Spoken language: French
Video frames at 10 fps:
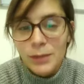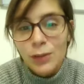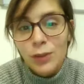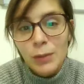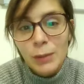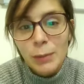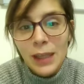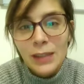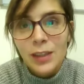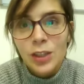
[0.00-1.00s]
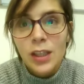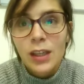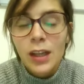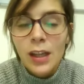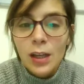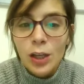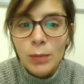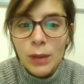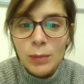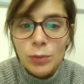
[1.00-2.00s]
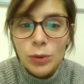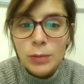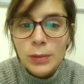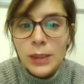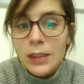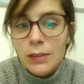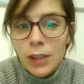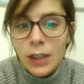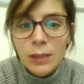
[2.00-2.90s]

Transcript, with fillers: Et donc comme il partageait le même but, eh bien, il va